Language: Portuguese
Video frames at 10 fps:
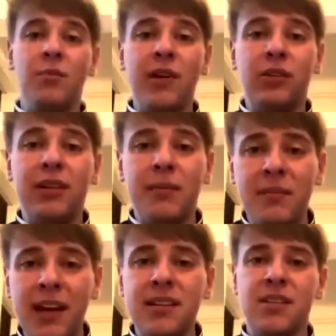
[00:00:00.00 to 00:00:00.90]
o momento da
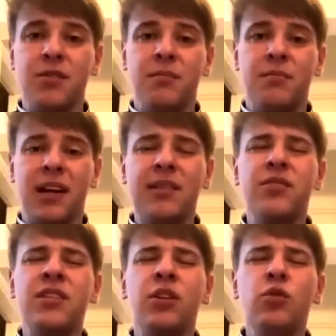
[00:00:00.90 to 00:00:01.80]
bênção, para
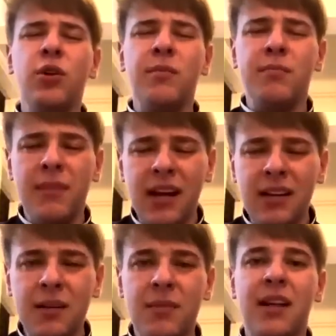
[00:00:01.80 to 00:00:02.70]
que você durma
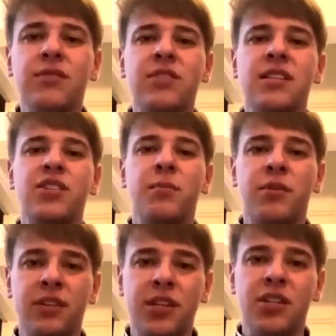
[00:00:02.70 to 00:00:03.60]
bem, para que você seja
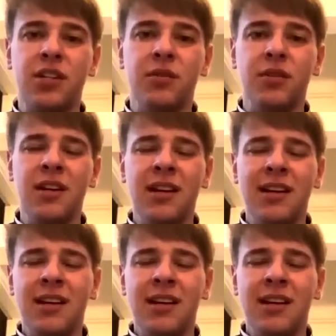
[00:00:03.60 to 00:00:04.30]
protegido.